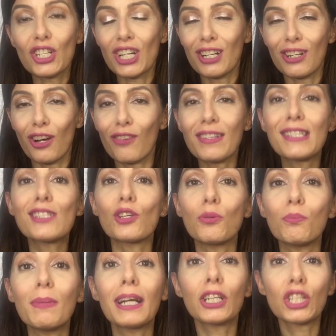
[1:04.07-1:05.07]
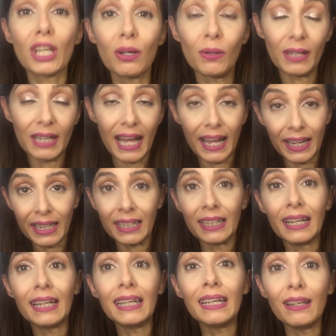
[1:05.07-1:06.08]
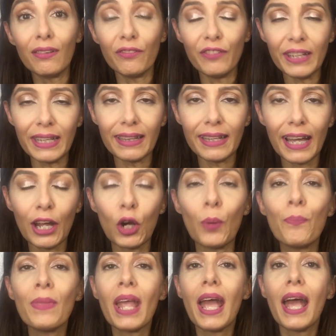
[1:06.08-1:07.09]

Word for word: 19, insomma c'è online il video.